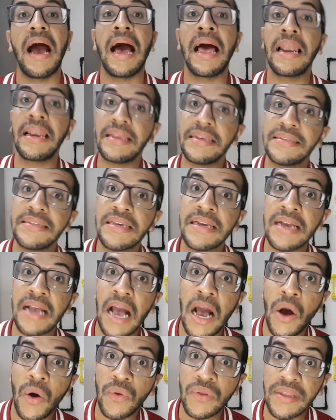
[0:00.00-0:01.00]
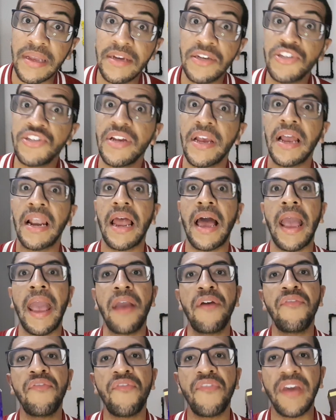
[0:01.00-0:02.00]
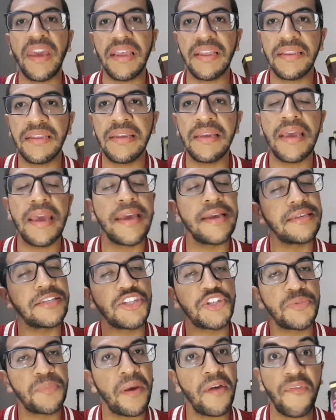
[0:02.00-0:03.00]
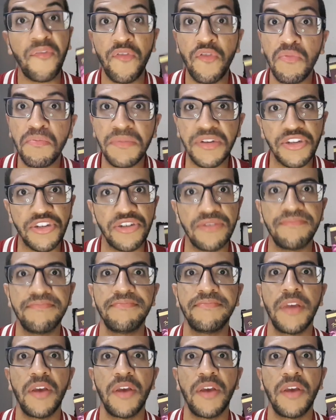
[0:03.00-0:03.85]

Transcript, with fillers: a Lizy Caldas, ela revende esses perfumes.